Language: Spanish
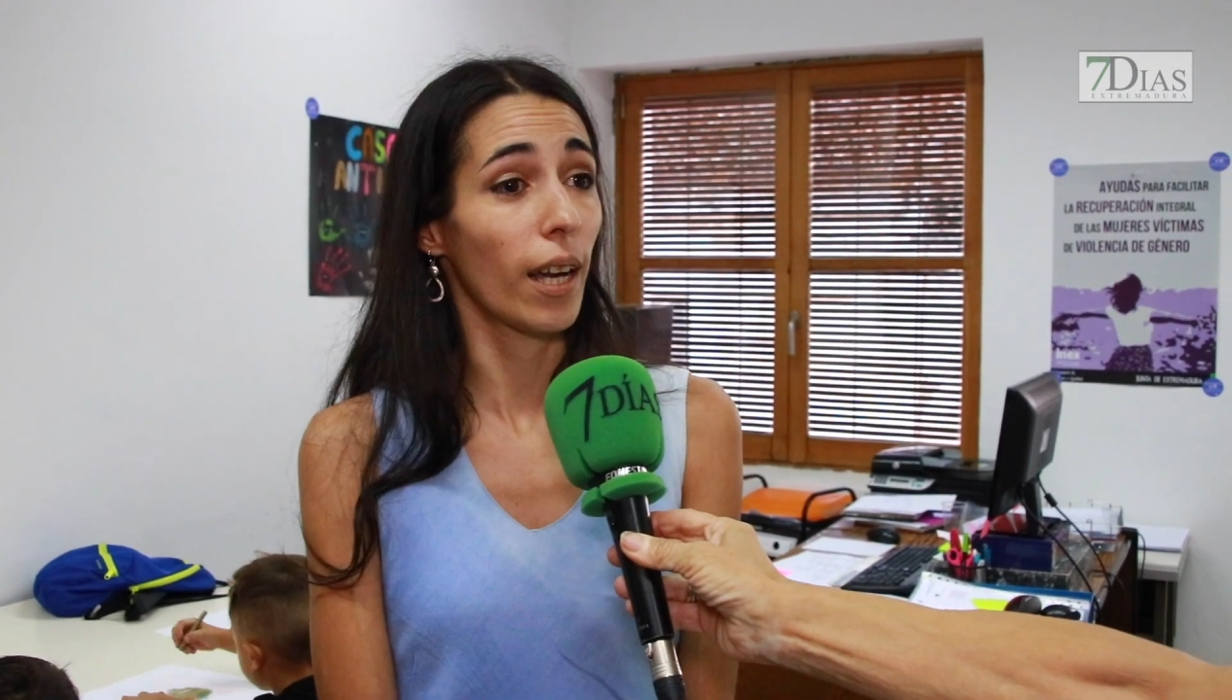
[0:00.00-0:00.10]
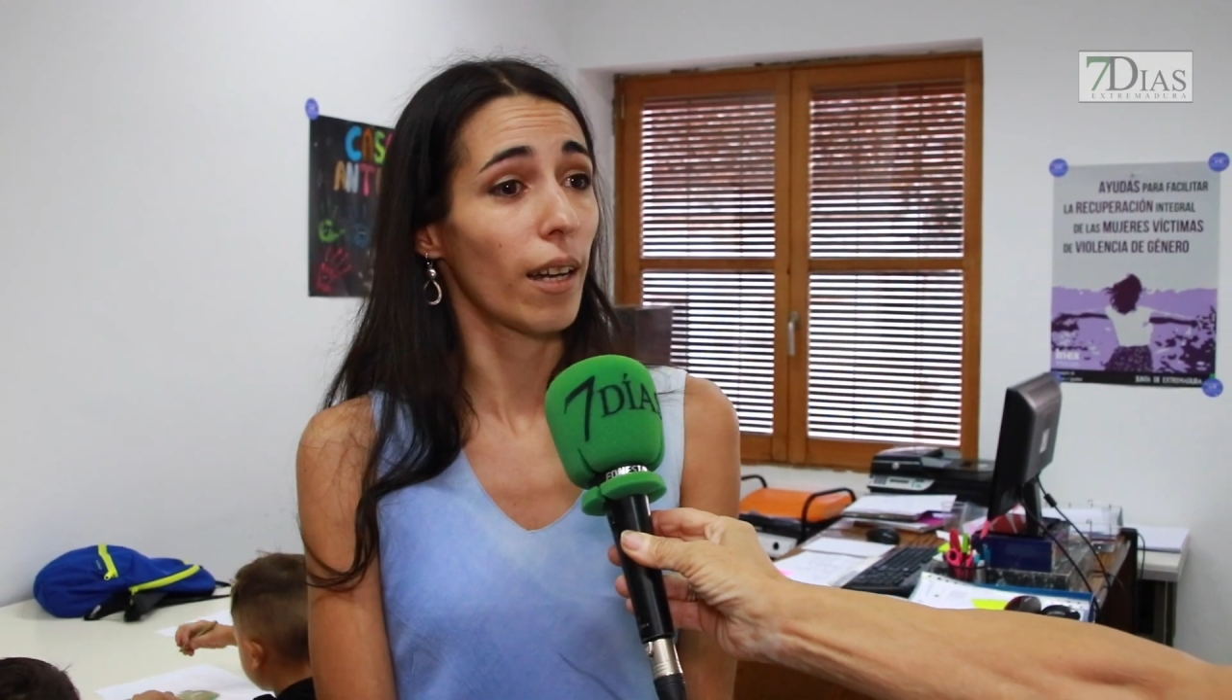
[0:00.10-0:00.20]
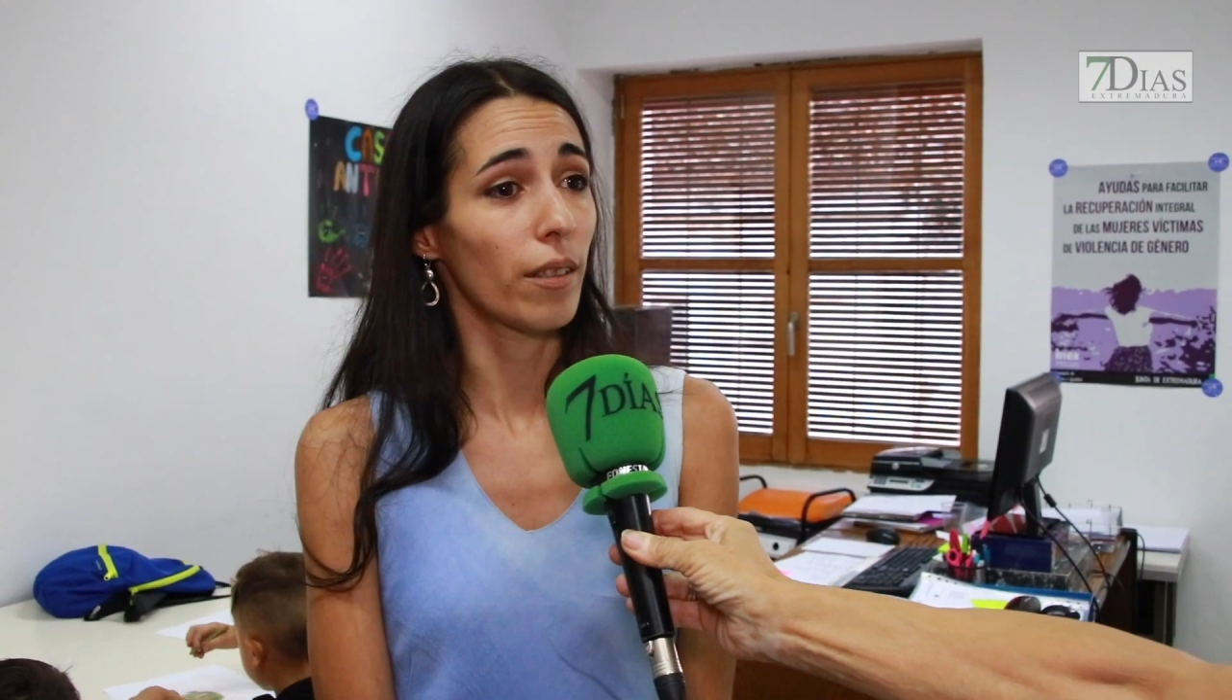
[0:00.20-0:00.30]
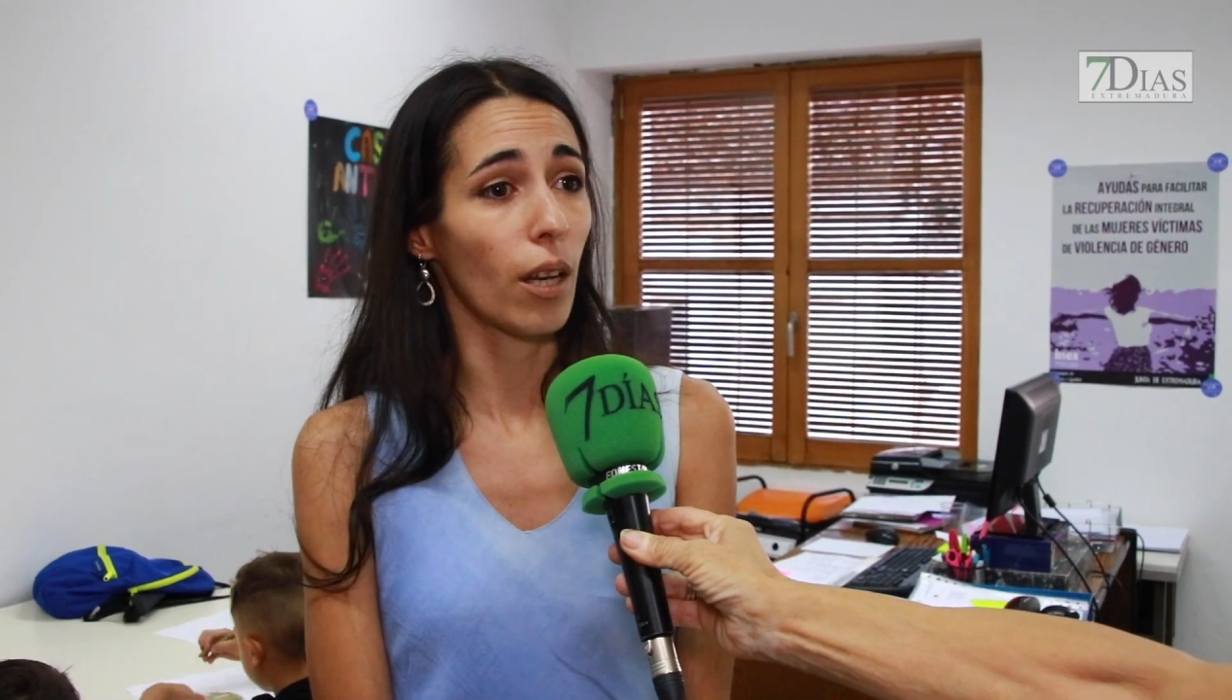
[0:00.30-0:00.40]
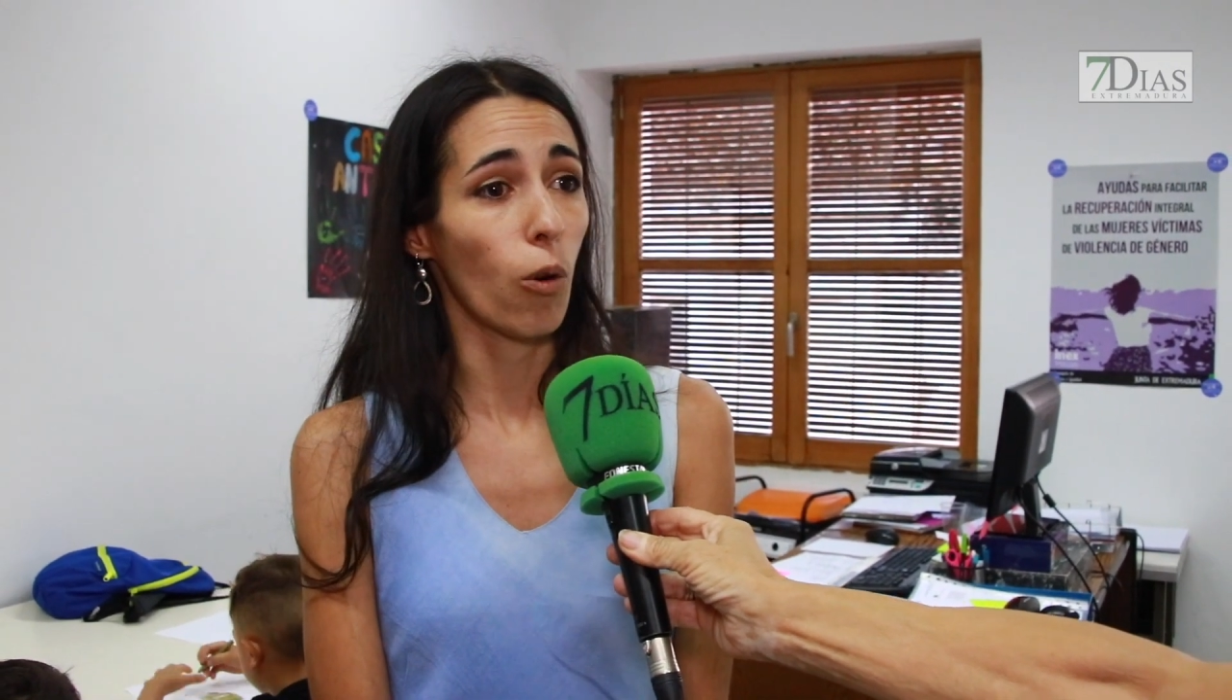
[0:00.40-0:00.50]

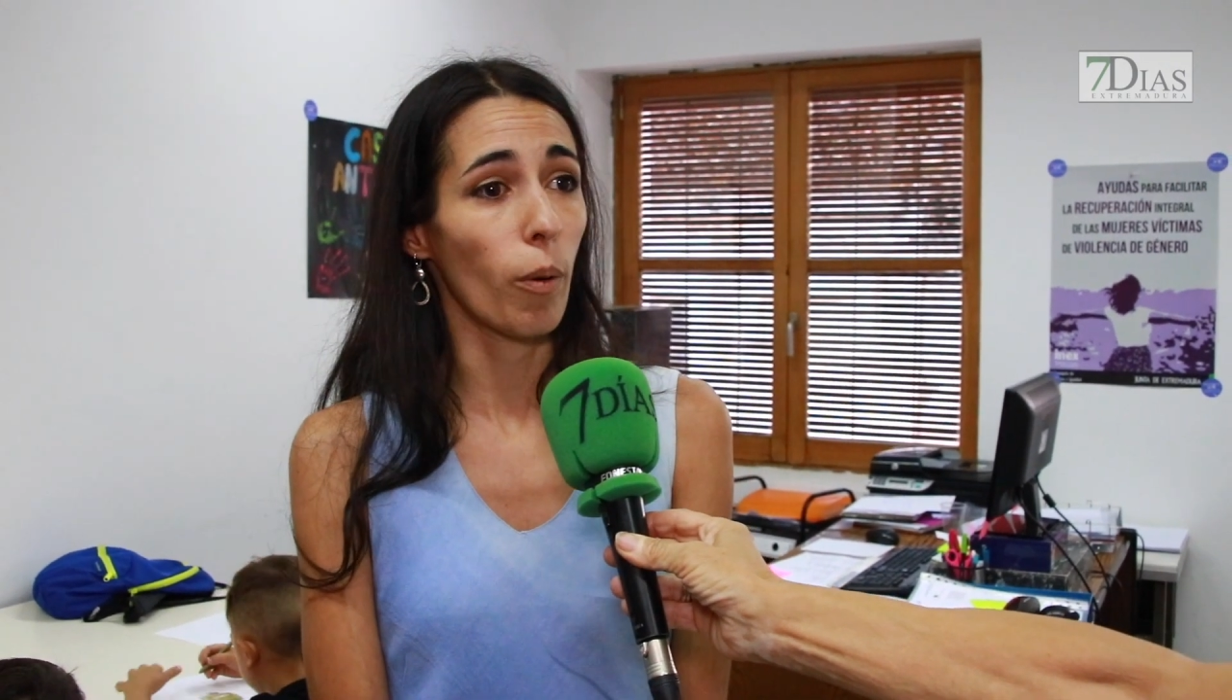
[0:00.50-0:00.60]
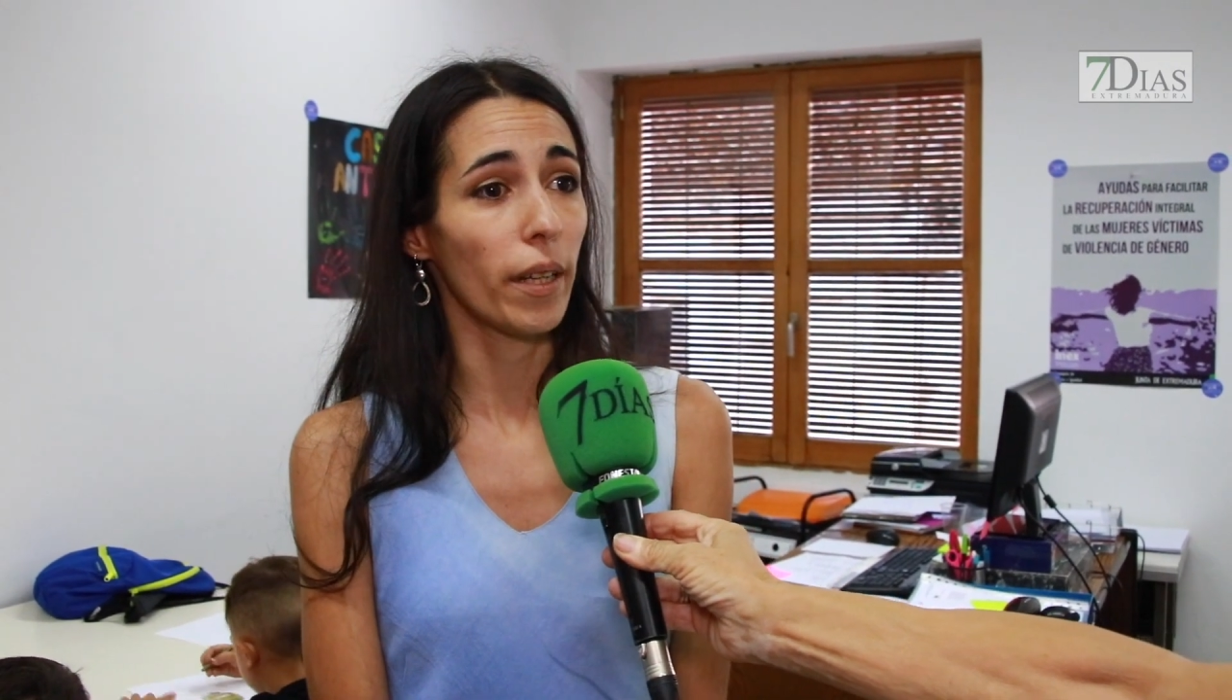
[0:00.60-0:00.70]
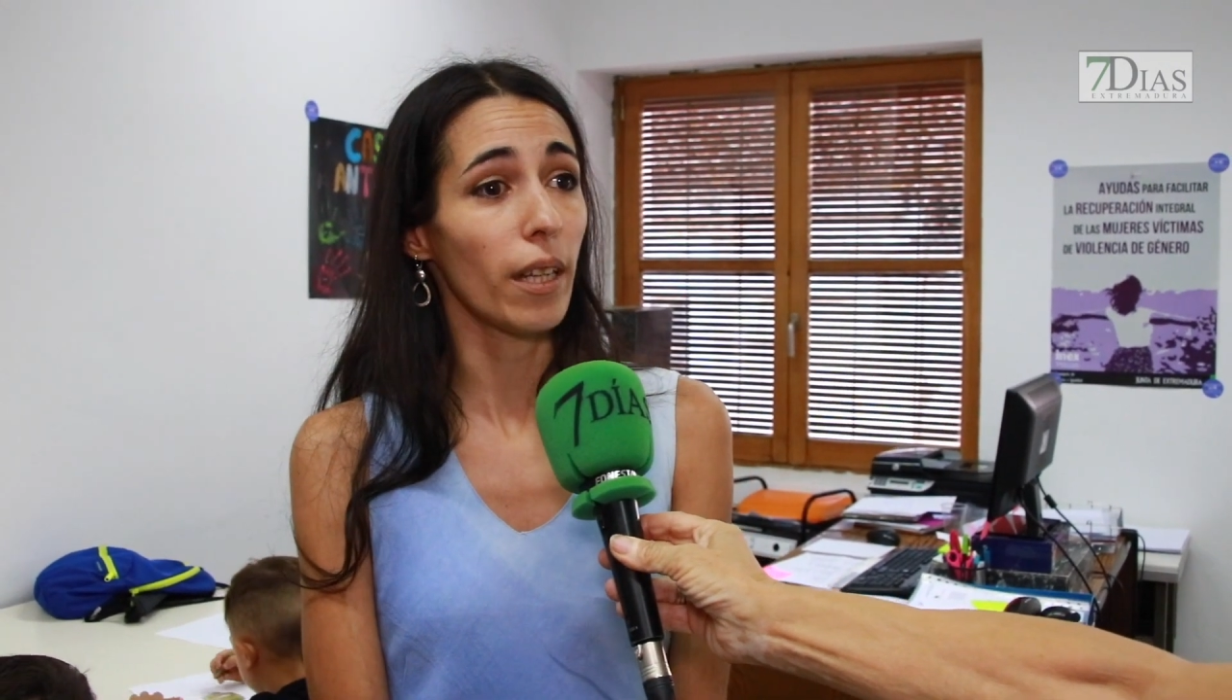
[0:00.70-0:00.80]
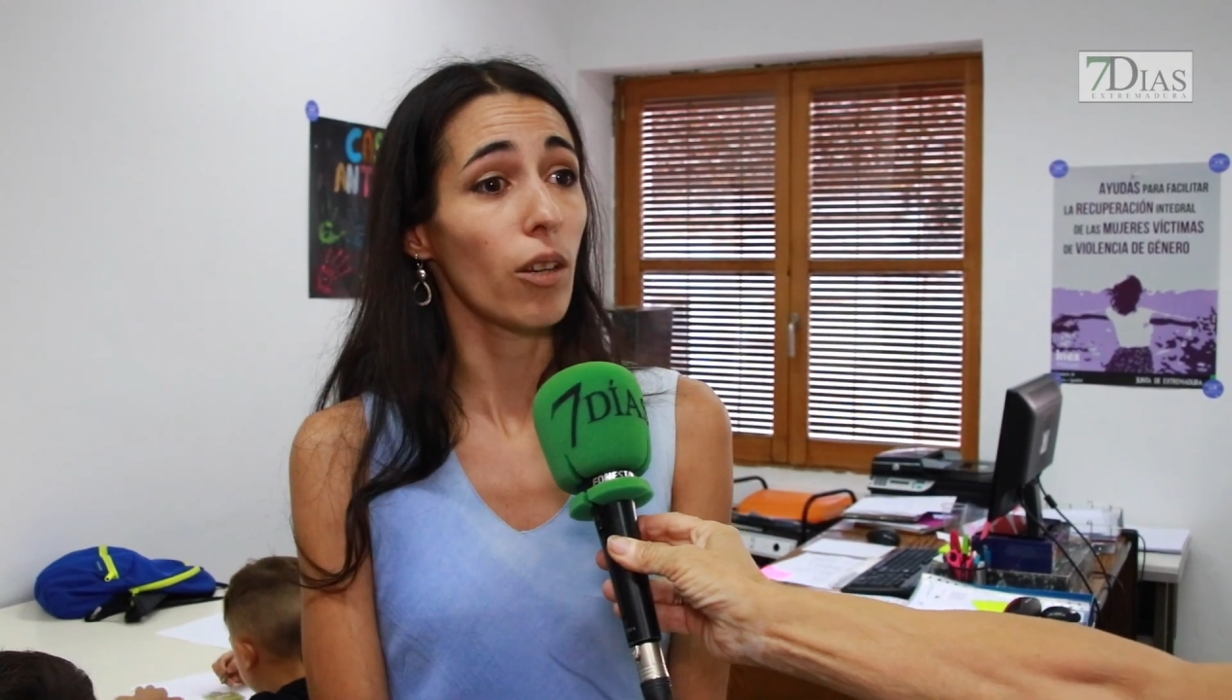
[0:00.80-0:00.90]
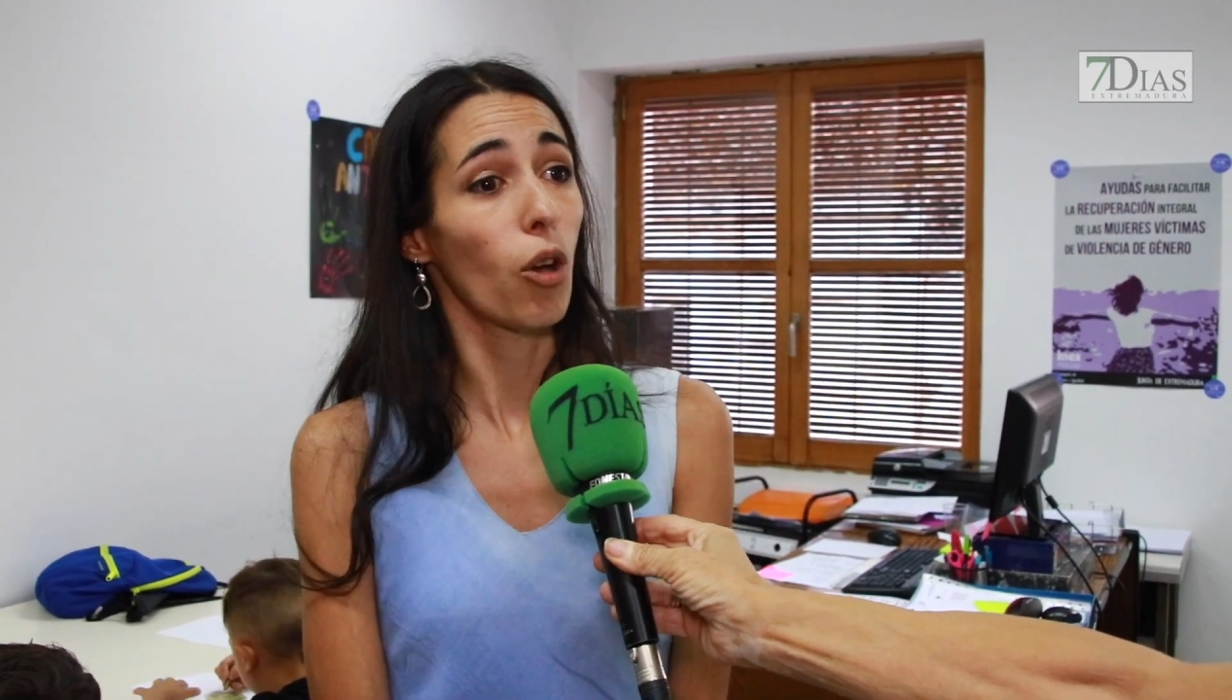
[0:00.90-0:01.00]
garantía juvenil,